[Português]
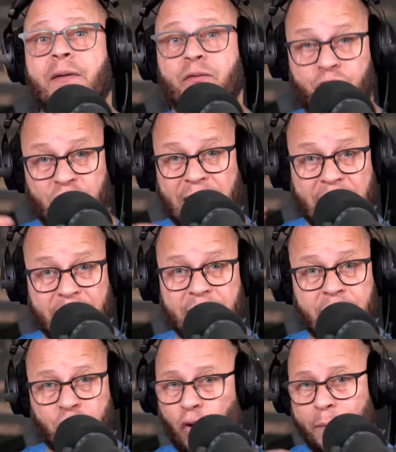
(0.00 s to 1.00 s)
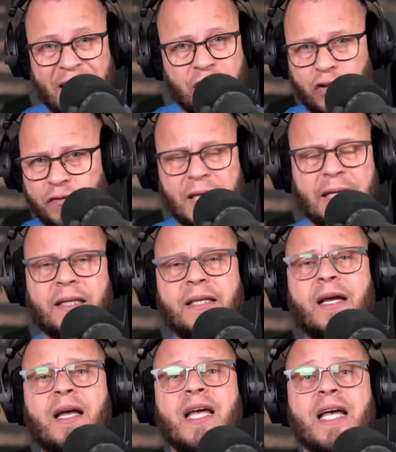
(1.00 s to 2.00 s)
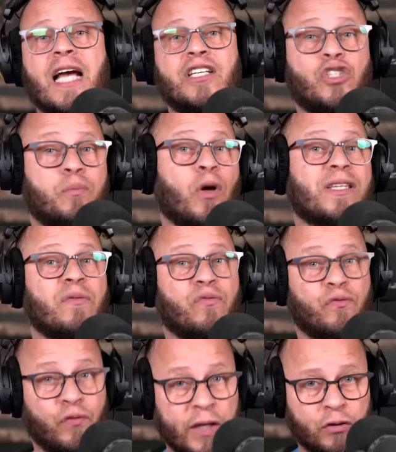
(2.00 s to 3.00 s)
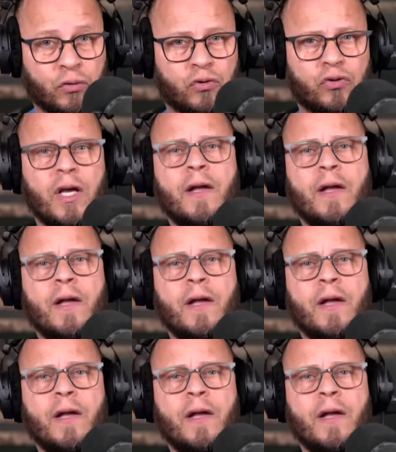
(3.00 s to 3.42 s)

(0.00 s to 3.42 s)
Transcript: Vida Gringa, somente Vida Gringa, a gente bota vídeos.